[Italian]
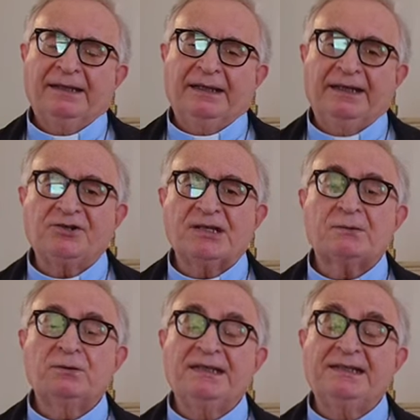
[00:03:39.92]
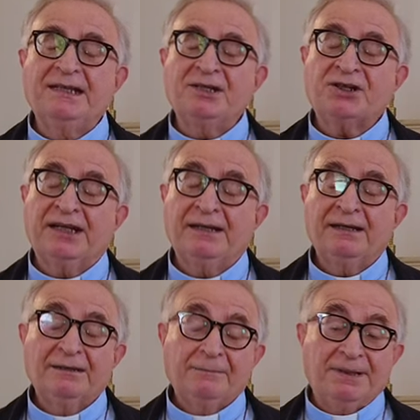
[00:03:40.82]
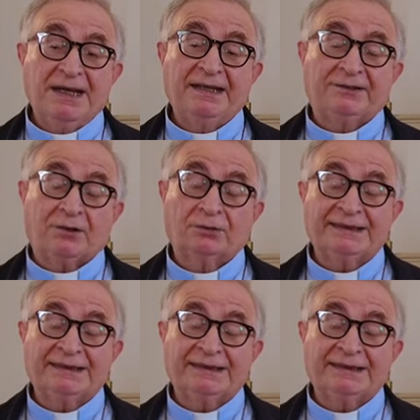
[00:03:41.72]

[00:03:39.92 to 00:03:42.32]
E Gesù gli dice, Pietro,